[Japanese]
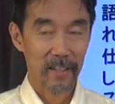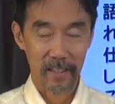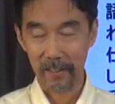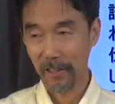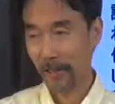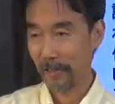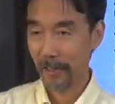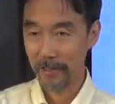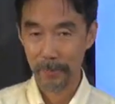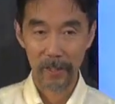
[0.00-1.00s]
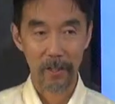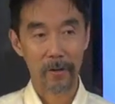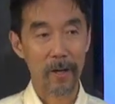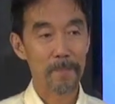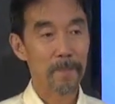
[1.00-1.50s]
語っているわけです
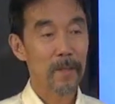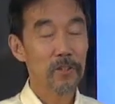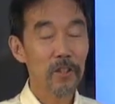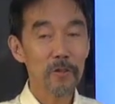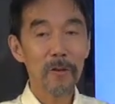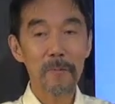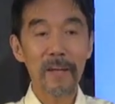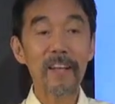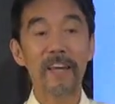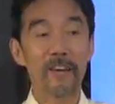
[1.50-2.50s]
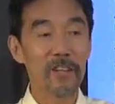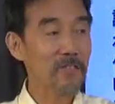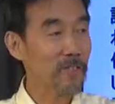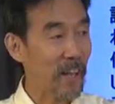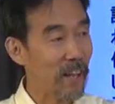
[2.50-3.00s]
ペテロは日本はまだ
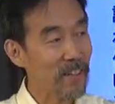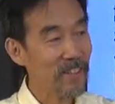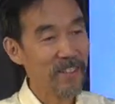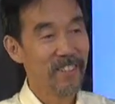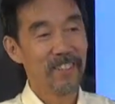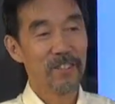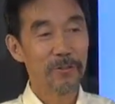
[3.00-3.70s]
平和ですね